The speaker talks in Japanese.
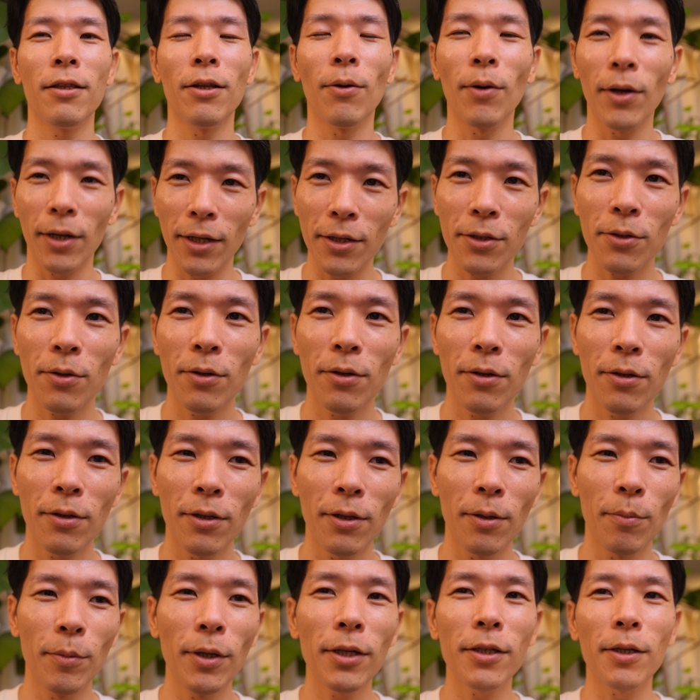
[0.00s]
なわけですよ。
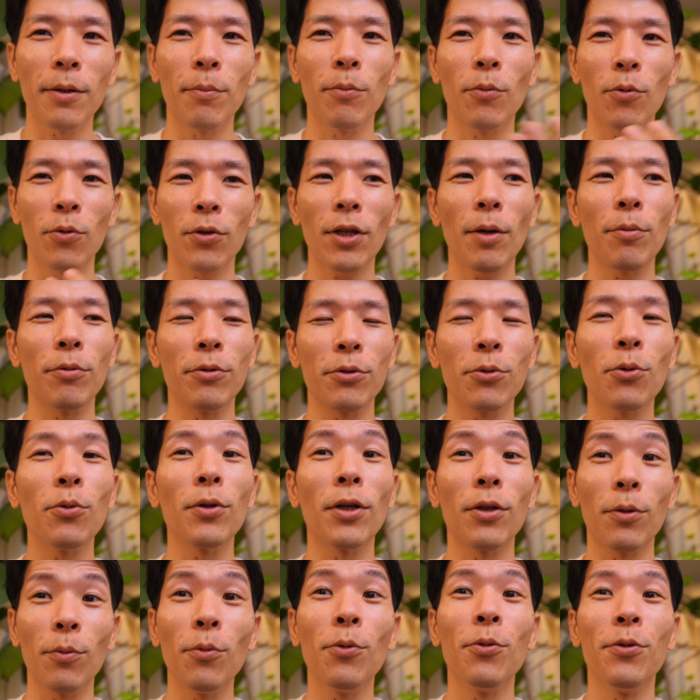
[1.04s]
皆さんも多分そう
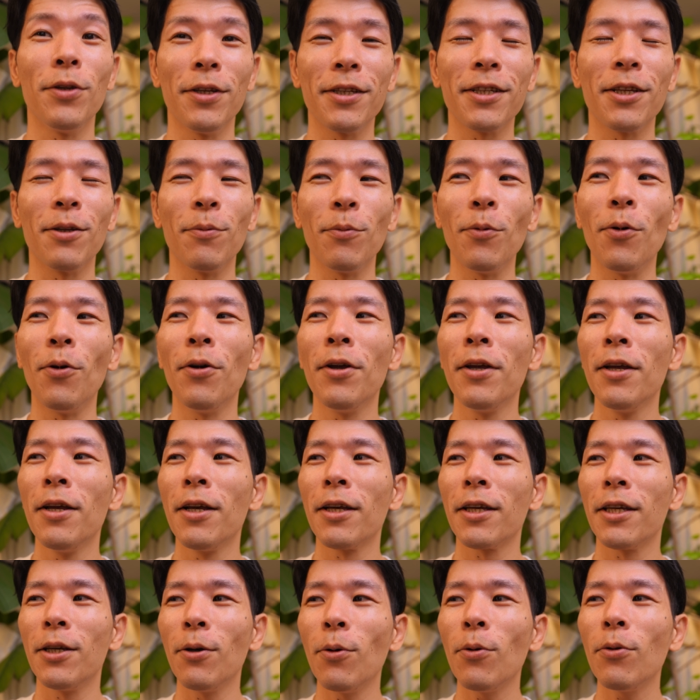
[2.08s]
だと思うんですけども、
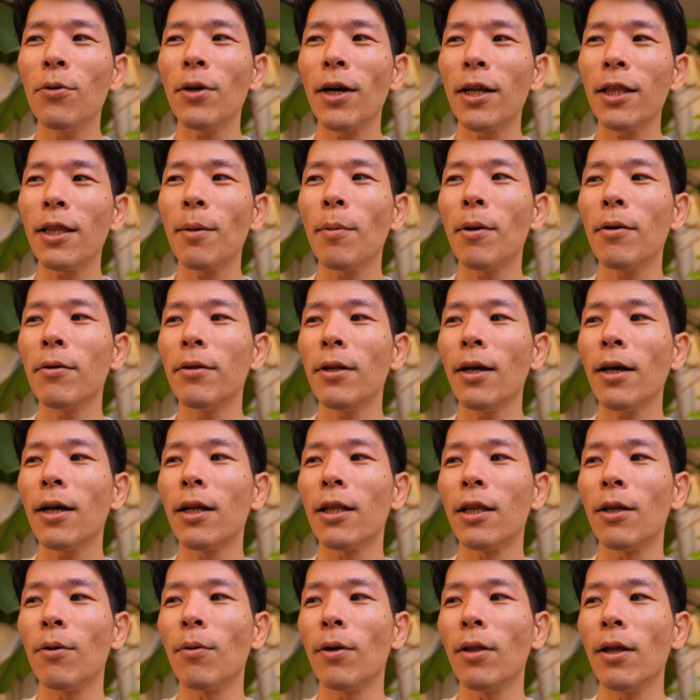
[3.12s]
基本頭の中
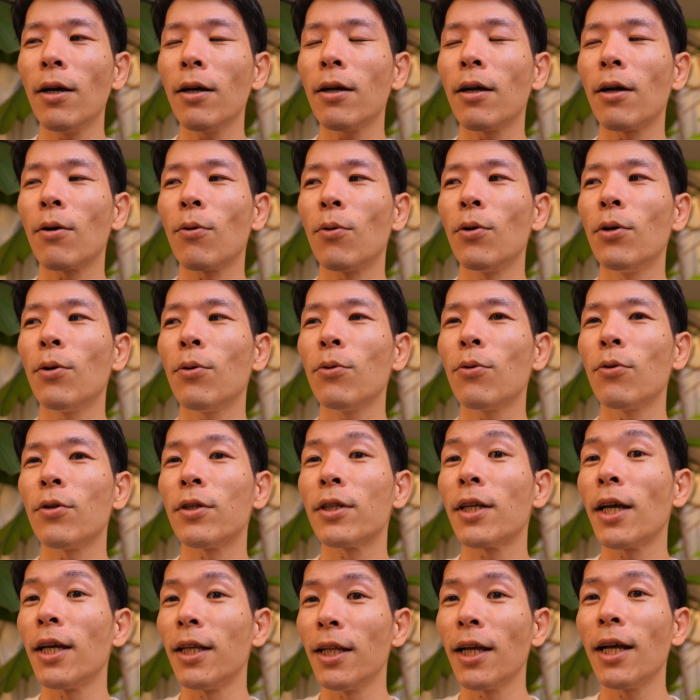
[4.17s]
ではなんかこういうことし
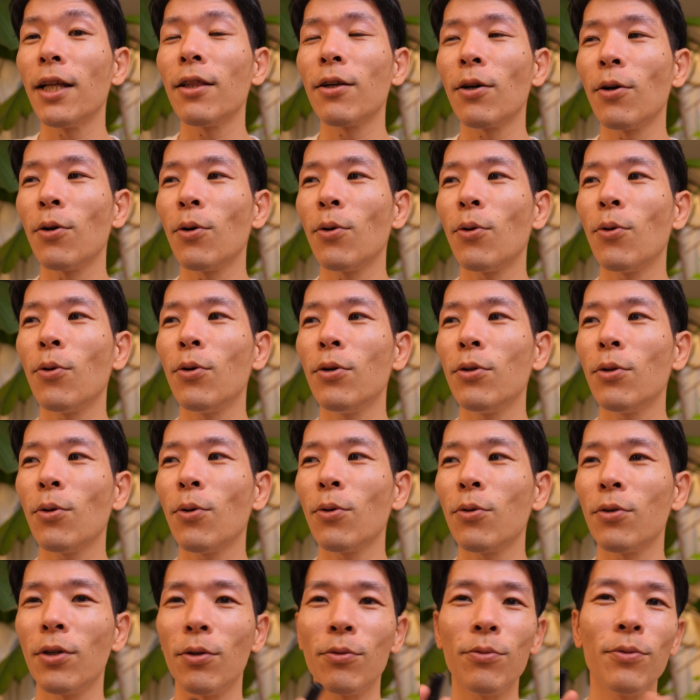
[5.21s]
たいなとか、こういうこ
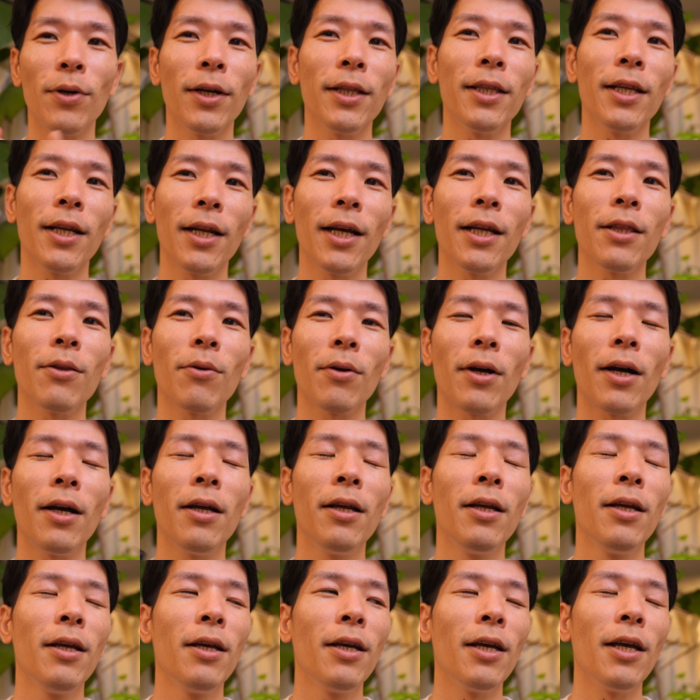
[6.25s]
とで不安だなとか、
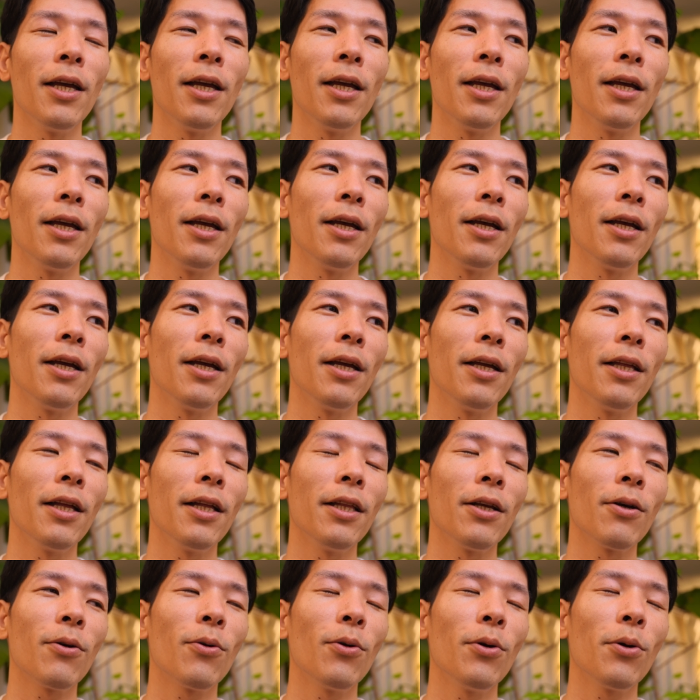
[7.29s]
えー、なん
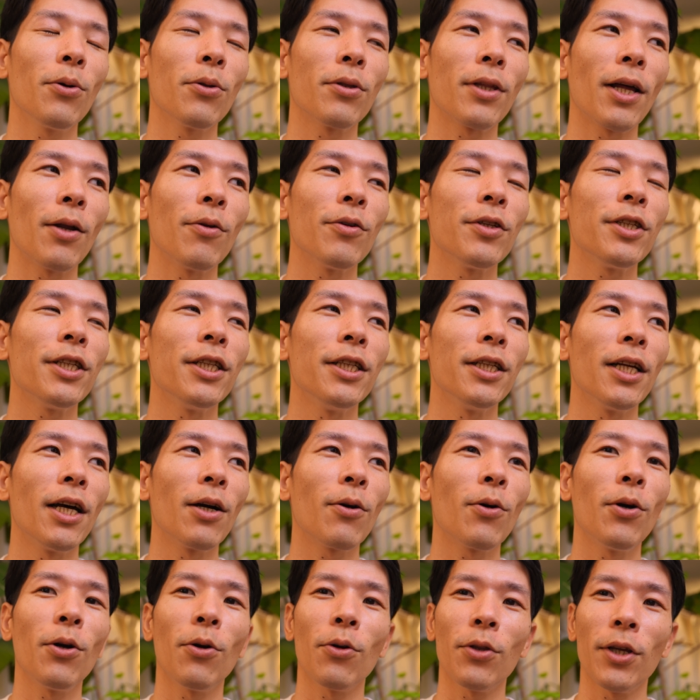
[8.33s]
でこういうこと楽しいな、
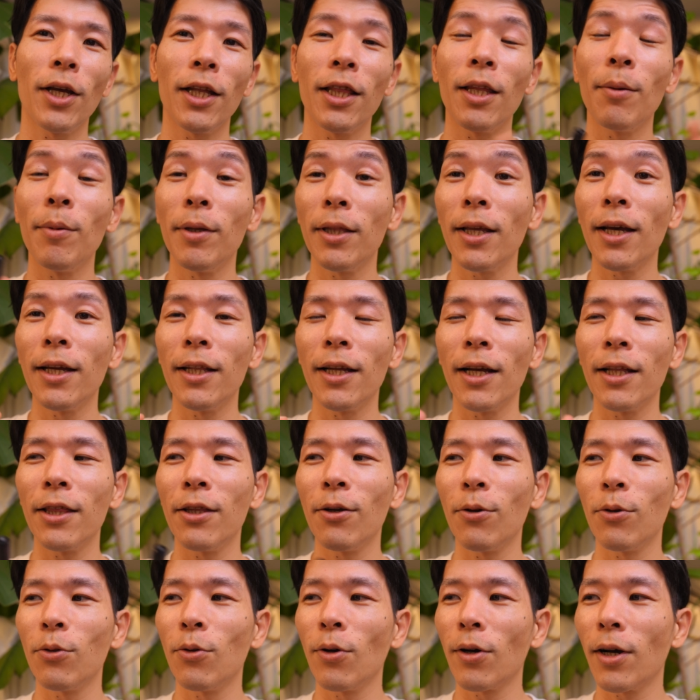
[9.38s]
こういうことやってみたいなって
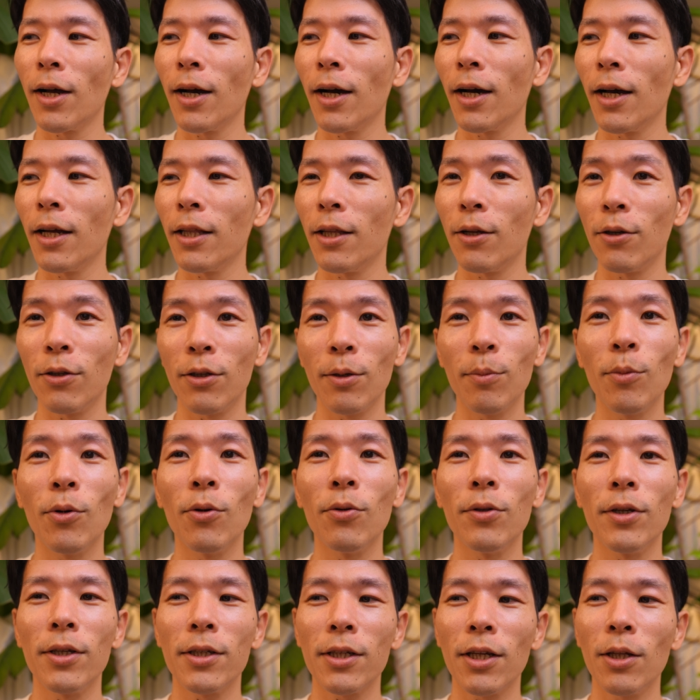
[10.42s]
いうことを考えてると思
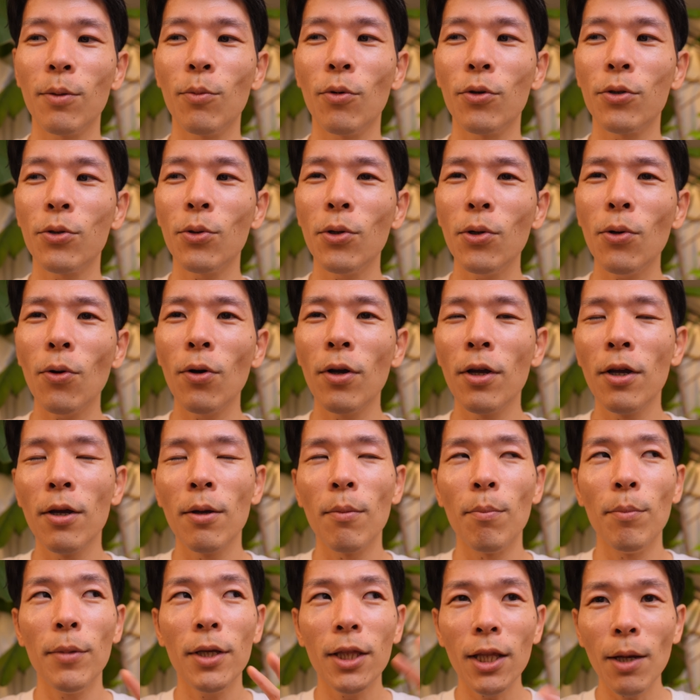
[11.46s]
うんですけども、それを
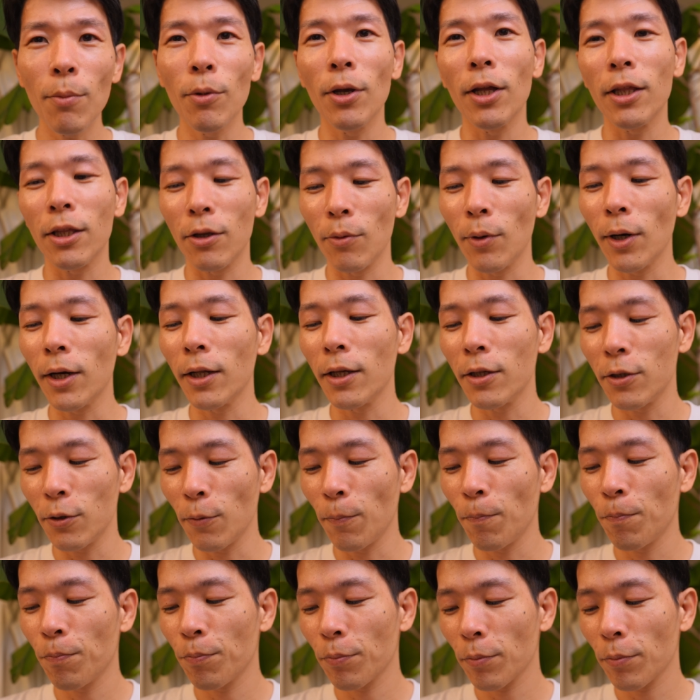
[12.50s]
みんなもやってるわけですよ。